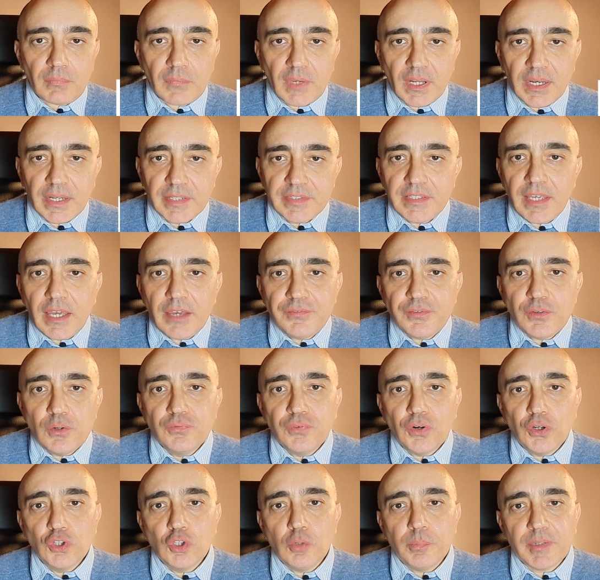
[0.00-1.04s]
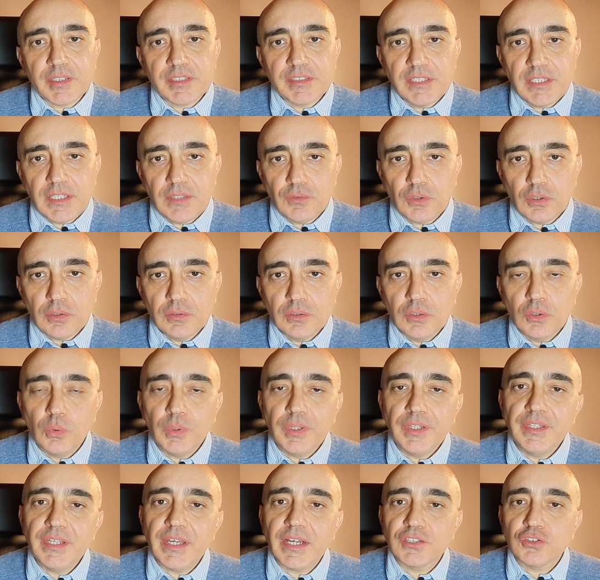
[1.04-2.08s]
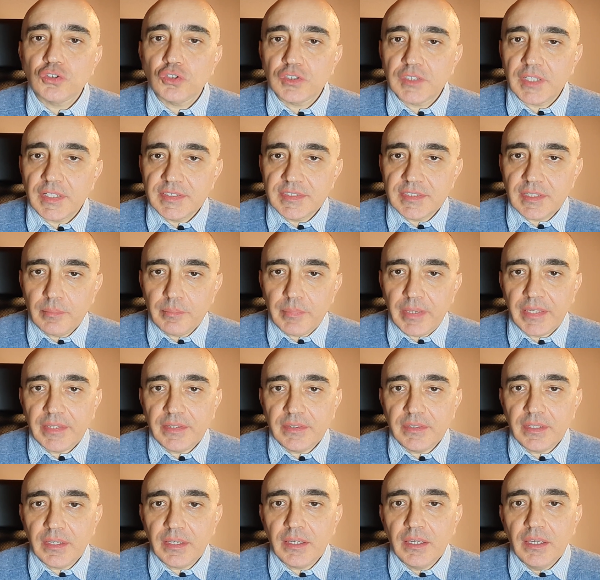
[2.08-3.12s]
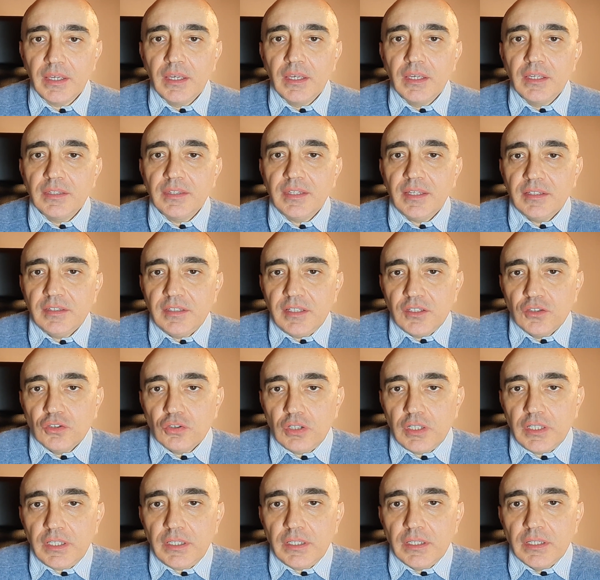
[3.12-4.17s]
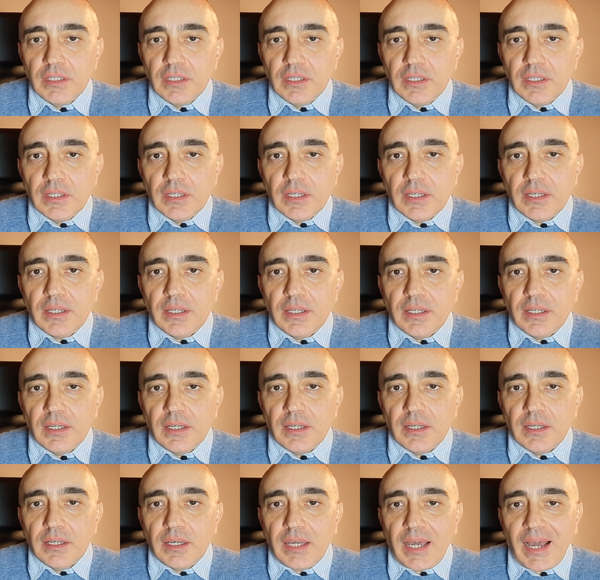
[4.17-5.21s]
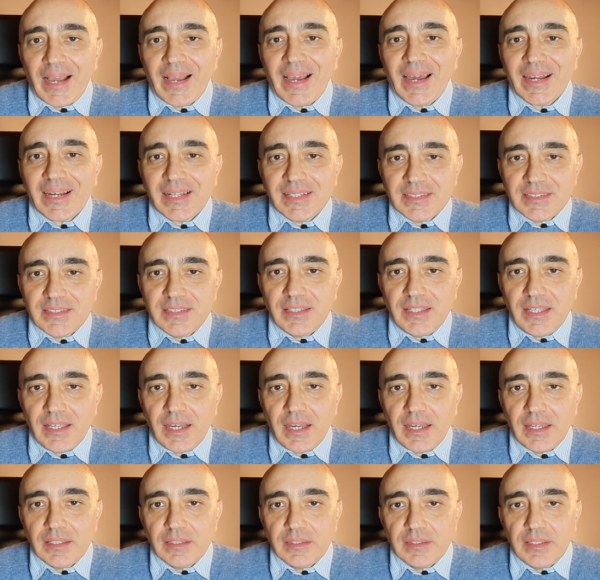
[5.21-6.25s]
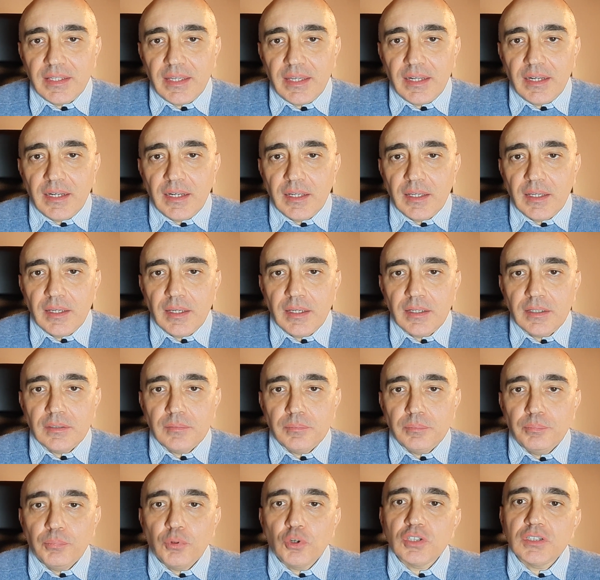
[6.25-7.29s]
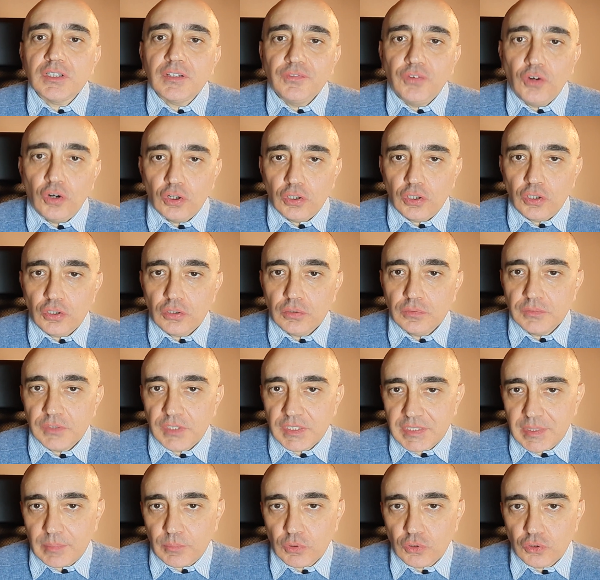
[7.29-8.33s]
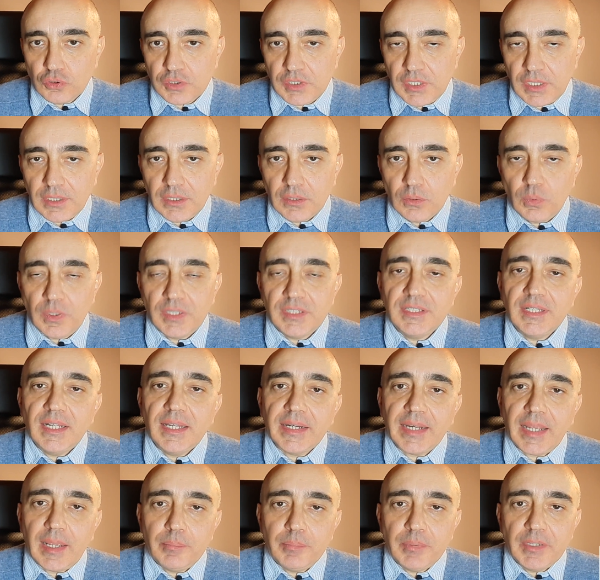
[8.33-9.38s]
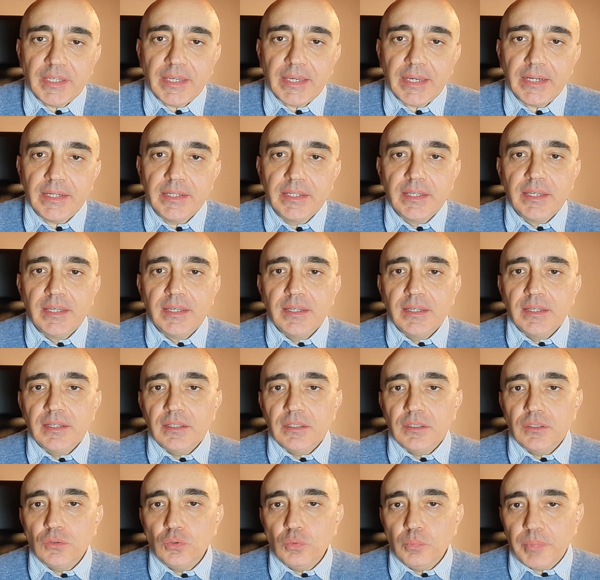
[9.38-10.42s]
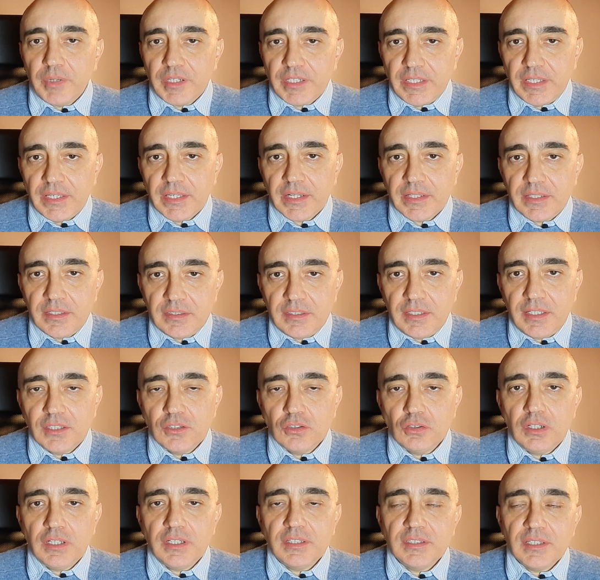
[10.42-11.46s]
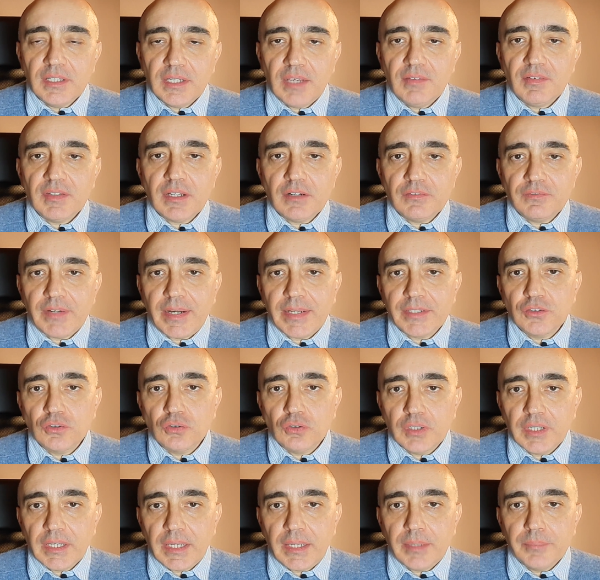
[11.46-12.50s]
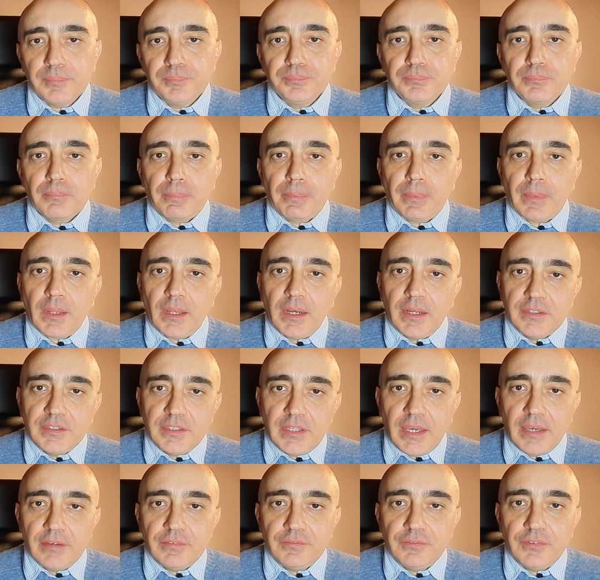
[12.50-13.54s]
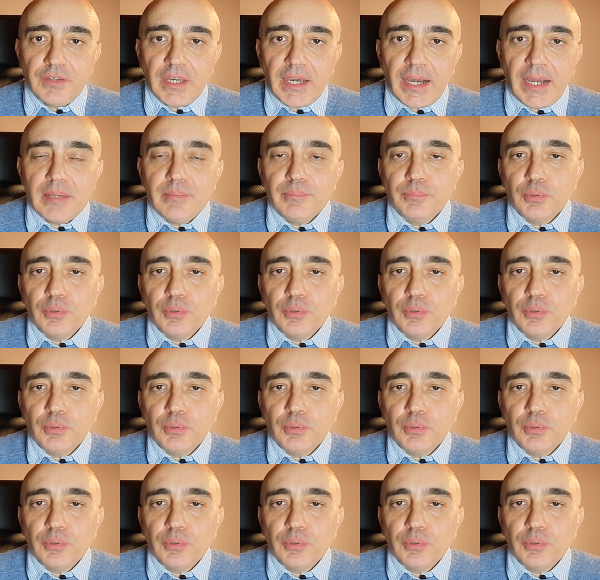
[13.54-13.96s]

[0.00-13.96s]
L'ETF è un fondo passivo, quindi ha sostanzialmente dei titoli eh, a garanzia del portafoglio, diciamo così. Quindi la replica di un paniere di titoli deriva dal fatto che l'ETF ha in